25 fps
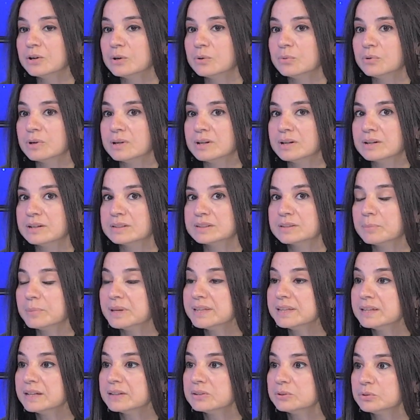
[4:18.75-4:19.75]

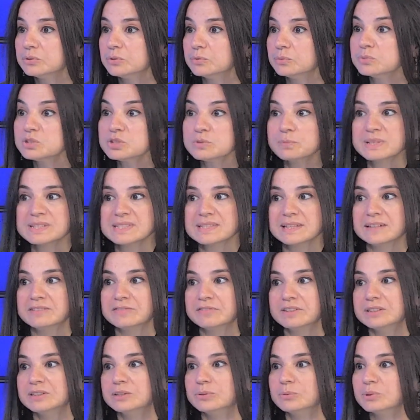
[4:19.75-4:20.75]
وتبين أنه مش بس
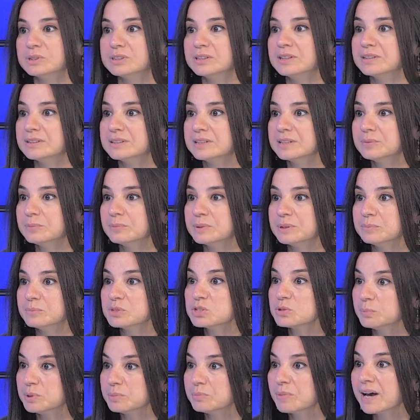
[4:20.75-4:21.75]
الفايدة والضريبة
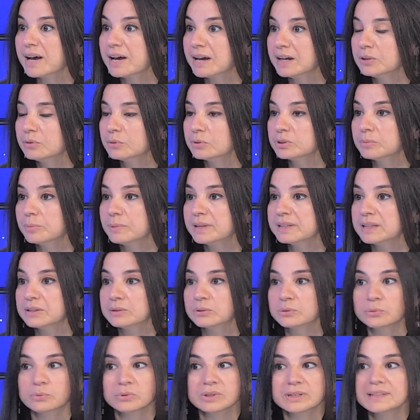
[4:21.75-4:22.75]
مش بمحلهم تبين
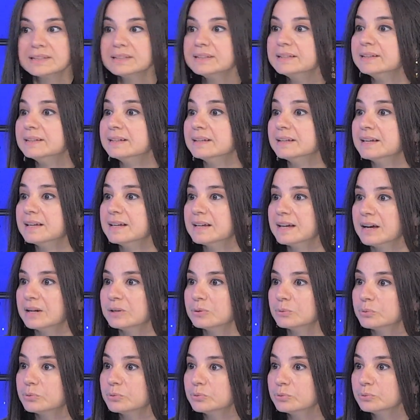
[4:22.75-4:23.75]
أنه كل
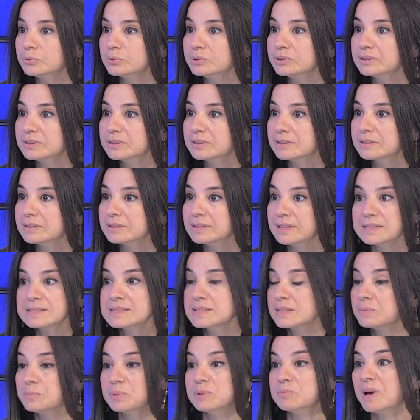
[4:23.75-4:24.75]
القيود
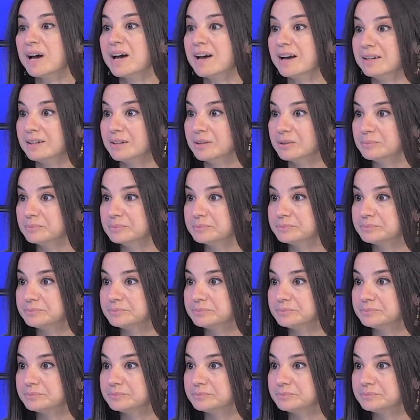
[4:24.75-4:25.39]
ليست بمحلها